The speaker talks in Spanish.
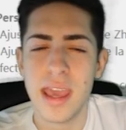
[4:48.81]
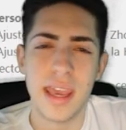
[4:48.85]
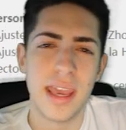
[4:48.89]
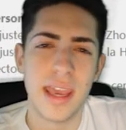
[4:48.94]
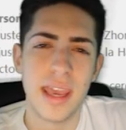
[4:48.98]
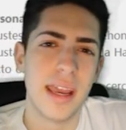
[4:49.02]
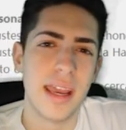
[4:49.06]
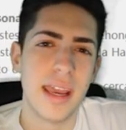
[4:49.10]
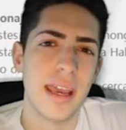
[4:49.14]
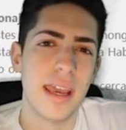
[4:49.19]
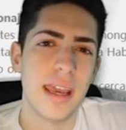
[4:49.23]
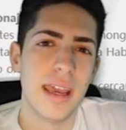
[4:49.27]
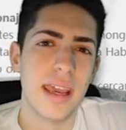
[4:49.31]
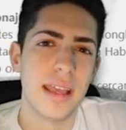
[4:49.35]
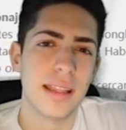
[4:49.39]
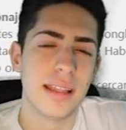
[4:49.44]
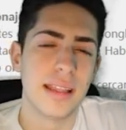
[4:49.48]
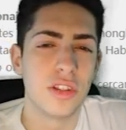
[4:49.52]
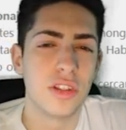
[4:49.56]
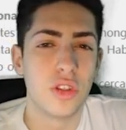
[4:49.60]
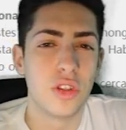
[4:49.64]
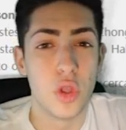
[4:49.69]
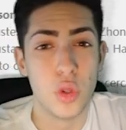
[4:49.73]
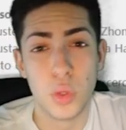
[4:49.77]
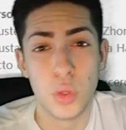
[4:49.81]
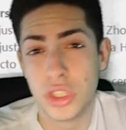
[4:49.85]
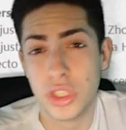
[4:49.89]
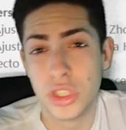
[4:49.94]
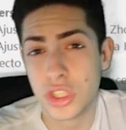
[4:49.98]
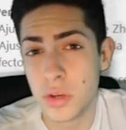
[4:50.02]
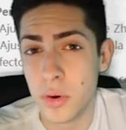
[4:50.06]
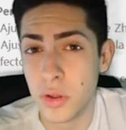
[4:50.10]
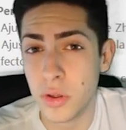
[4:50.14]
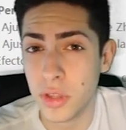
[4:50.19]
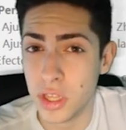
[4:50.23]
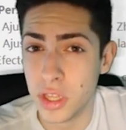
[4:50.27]
eh, tanto de
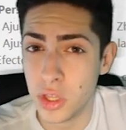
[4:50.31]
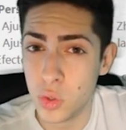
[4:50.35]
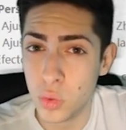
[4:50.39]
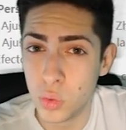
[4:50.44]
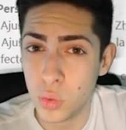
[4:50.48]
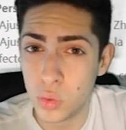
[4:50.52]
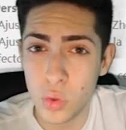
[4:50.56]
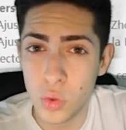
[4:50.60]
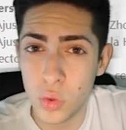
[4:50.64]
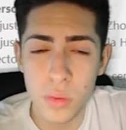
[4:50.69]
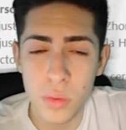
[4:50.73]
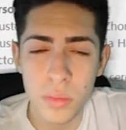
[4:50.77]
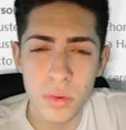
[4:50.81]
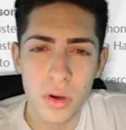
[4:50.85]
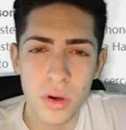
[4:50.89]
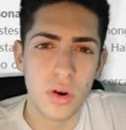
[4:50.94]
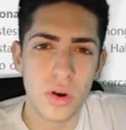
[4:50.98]
Twitch como de YouTube